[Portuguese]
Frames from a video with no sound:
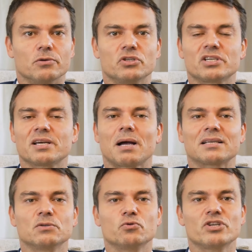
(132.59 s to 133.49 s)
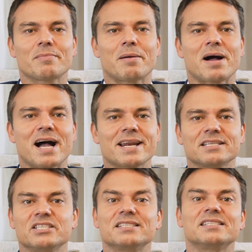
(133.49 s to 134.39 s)
Eu digo que a cirurgia
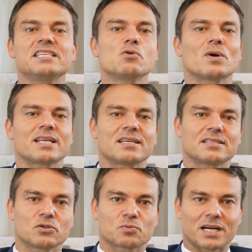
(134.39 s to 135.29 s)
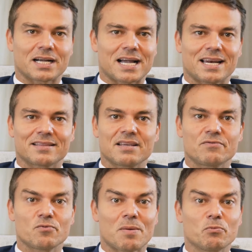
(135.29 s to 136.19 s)
mamária de 5 a 10 anos para cá, ela teve uma